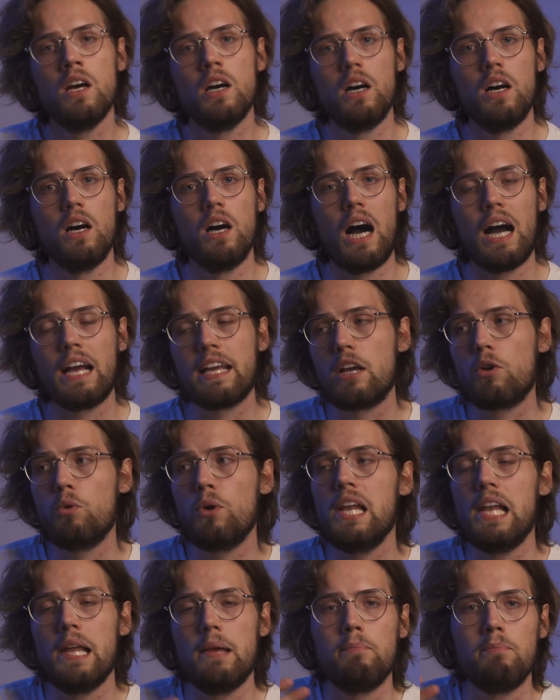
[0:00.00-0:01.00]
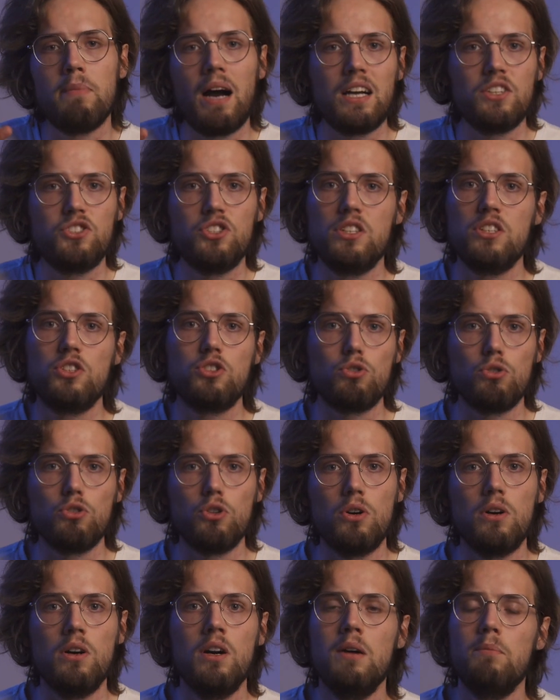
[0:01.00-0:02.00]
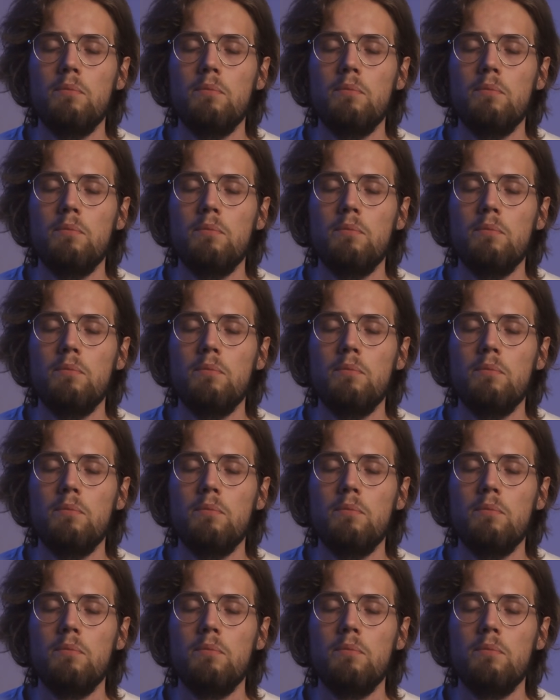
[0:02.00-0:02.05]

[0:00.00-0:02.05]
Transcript: Eh, anche qui le immagini sono